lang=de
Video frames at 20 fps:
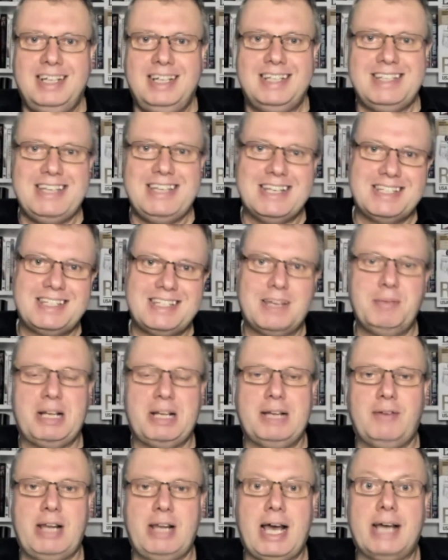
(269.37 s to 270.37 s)
die ist ja
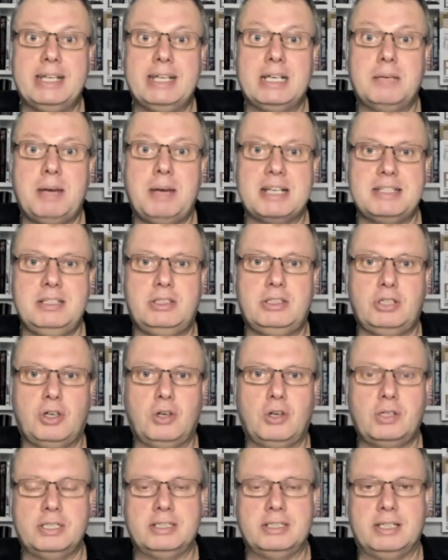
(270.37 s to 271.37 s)
mittlerweile einigermaßen
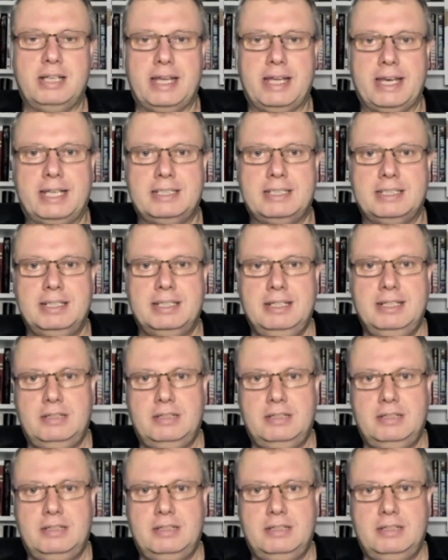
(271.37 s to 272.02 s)
trockengelegt,